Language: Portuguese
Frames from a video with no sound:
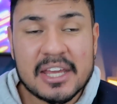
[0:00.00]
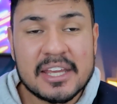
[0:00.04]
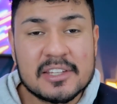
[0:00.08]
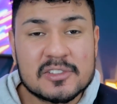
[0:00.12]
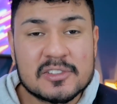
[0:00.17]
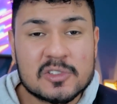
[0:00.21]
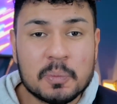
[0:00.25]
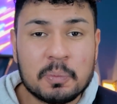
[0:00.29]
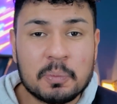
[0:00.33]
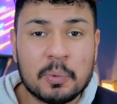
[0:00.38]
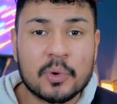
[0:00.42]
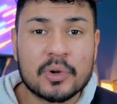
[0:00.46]

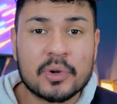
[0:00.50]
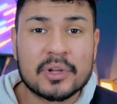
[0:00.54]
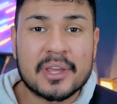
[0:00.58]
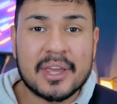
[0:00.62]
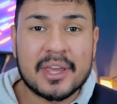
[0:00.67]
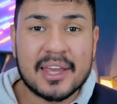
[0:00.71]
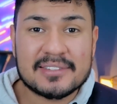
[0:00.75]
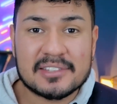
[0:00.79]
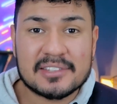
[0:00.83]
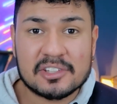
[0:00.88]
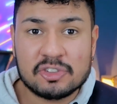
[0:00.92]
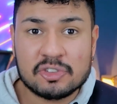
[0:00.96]
Isso
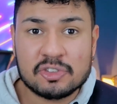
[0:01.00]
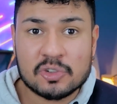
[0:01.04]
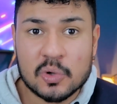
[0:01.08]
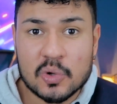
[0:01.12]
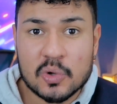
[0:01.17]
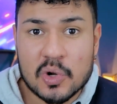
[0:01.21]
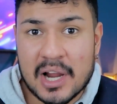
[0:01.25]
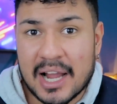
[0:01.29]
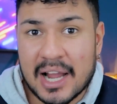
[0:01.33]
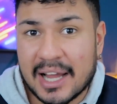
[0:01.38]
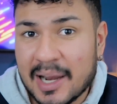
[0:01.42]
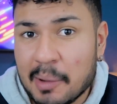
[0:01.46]
porque se a gente
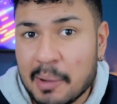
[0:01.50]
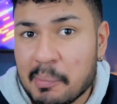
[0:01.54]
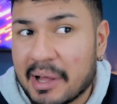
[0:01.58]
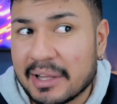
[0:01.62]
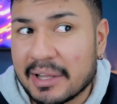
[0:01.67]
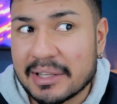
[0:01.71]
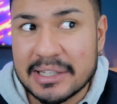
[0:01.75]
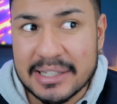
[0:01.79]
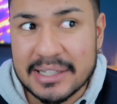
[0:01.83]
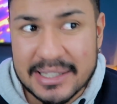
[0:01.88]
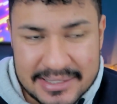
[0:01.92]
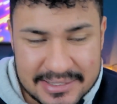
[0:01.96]
colocar na
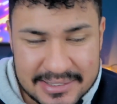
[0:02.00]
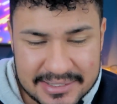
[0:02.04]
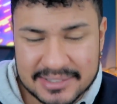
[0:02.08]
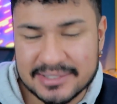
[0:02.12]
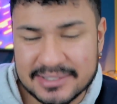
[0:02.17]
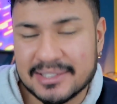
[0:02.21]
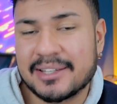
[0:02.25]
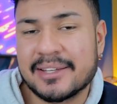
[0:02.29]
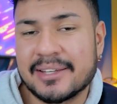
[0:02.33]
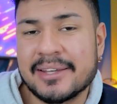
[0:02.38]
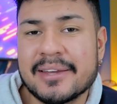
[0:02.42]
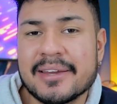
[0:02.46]

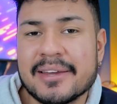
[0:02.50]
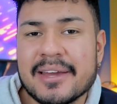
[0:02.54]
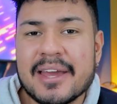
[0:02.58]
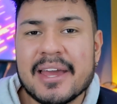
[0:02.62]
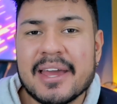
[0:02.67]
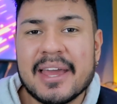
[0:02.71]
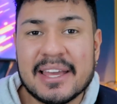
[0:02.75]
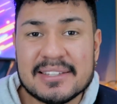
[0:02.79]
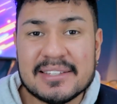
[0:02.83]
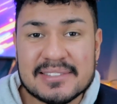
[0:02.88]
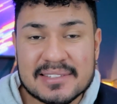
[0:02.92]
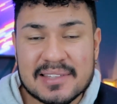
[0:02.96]
balança aí,
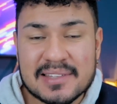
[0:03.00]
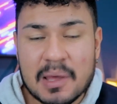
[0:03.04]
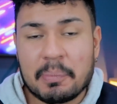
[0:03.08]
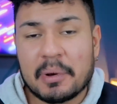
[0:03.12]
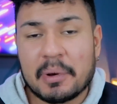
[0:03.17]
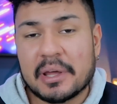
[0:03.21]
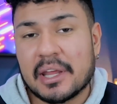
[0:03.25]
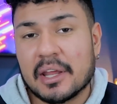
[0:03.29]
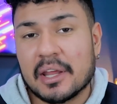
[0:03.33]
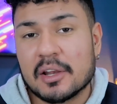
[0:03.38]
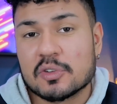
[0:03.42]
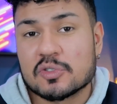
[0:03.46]
esses
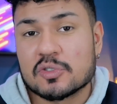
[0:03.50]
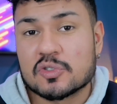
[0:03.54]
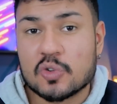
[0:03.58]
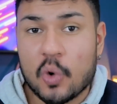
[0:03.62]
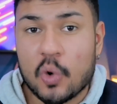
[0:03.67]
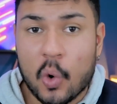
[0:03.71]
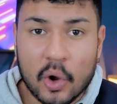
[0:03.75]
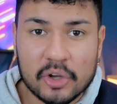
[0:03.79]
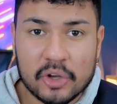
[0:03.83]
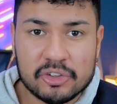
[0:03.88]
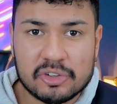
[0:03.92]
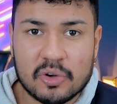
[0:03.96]
aparelhos
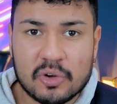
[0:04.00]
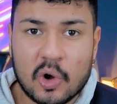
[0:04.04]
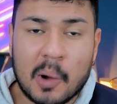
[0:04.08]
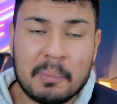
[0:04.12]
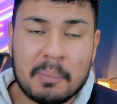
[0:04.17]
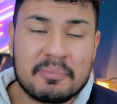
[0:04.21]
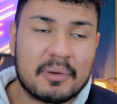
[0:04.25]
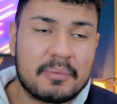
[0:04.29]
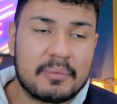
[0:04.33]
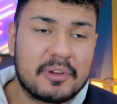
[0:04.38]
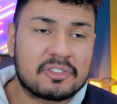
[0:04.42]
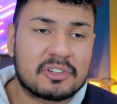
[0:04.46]
hoje,
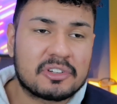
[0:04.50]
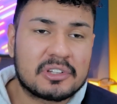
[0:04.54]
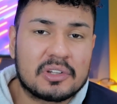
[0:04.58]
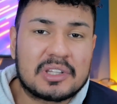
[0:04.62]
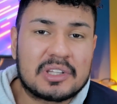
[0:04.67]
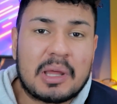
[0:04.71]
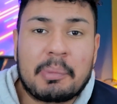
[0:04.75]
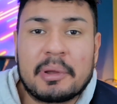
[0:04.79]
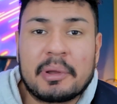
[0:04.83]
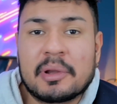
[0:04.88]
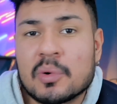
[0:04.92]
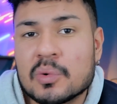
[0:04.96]
obviamente que não
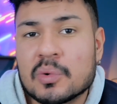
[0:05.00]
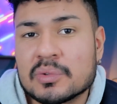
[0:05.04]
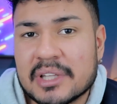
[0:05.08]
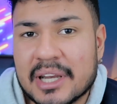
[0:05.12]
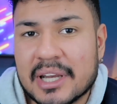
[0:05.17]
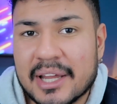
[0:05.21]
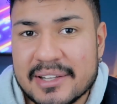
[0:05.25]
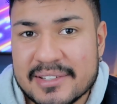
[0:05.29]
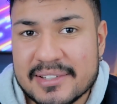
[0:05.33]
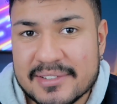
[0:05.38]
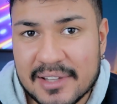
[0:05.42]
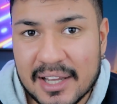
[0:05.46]
dá para
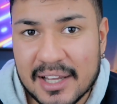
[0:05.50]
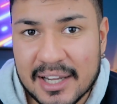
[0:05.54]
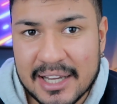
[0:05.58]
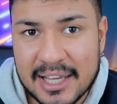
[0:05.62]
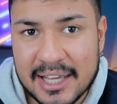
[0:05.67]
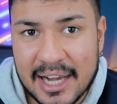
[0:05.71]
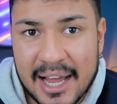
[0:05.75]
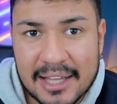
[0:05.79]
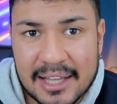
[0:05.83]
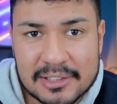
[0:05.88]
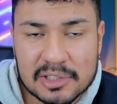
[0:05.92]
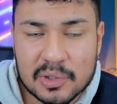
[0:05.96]
encontrar eles
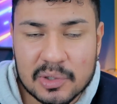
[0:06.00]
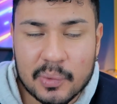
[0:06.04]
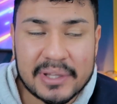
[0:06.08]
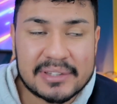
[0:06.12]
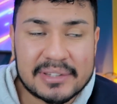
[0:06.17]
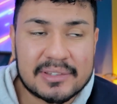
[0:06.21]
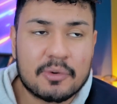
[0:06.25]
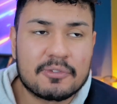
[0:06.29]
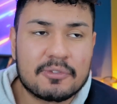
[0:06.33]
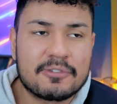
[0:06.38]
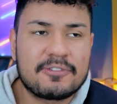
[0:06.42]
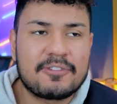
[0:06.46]
lacrado, não é
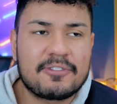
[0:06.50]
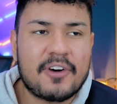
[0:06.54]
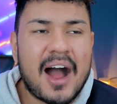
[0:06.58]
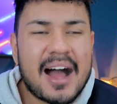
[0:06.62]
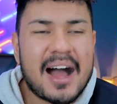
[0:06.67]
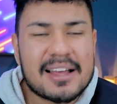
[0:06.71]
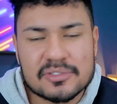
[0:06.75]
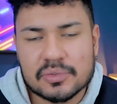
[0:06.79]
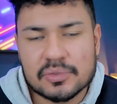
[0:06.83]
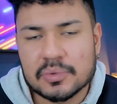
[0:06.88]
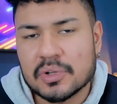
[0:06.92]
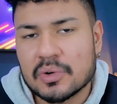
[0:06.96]
tão
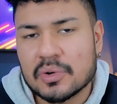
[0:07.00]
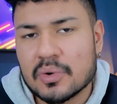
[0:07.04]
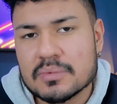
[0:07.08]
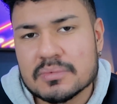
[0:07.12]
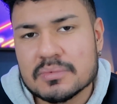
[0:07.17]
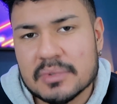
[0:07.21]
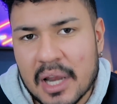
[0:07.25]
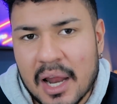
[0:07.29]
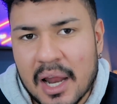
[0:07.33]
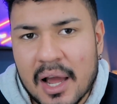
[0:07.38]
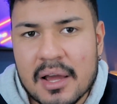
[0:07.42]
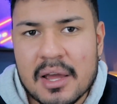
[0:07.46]
fácil
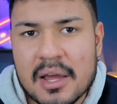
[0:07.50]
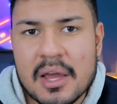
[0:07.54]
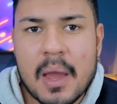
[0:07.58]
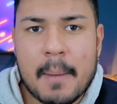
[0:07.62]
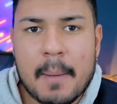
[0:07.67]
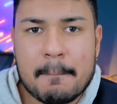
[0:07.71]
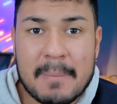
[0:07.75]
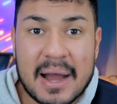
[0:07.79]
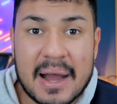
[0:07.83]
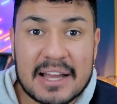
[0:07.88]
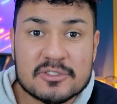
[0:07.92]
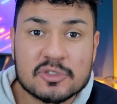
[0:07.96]
encontrar,
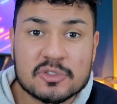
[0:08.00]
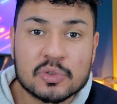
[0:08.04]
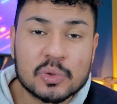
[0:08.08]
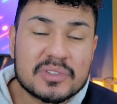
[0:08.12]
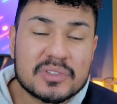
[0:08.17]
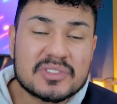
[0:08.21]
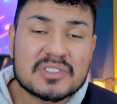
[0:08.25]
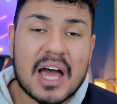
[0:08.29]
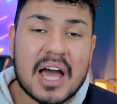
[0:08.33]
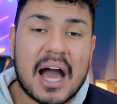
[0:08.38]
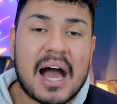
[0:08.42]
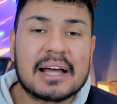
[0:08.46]
mas
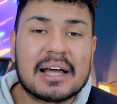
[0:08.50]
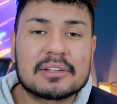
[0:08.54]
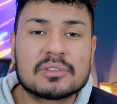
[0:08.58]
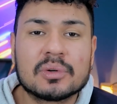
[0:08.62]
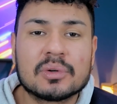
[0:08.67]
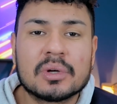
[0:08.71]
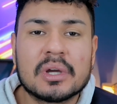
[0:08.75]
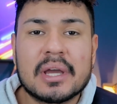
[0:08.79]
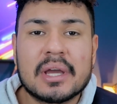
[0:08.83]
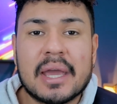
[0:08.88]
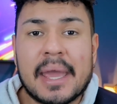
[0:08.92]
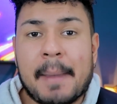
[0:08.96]

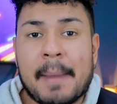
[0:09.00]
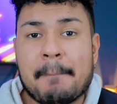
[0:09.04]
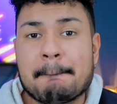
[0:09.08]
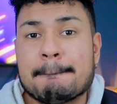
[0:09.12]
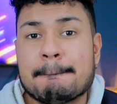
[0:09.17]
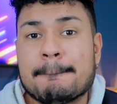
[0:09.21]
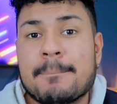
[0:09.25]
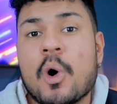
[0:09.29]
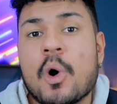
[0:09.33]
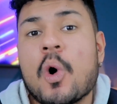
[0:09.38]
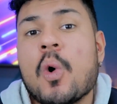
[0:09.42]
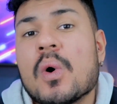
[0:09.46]
usado em
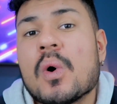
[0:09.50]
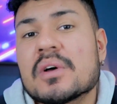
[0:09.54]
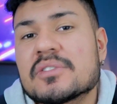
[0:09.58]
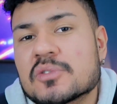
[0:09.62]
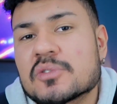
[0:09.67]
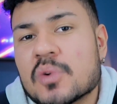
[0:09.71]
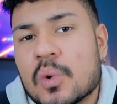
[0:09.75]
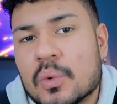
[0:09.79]
boas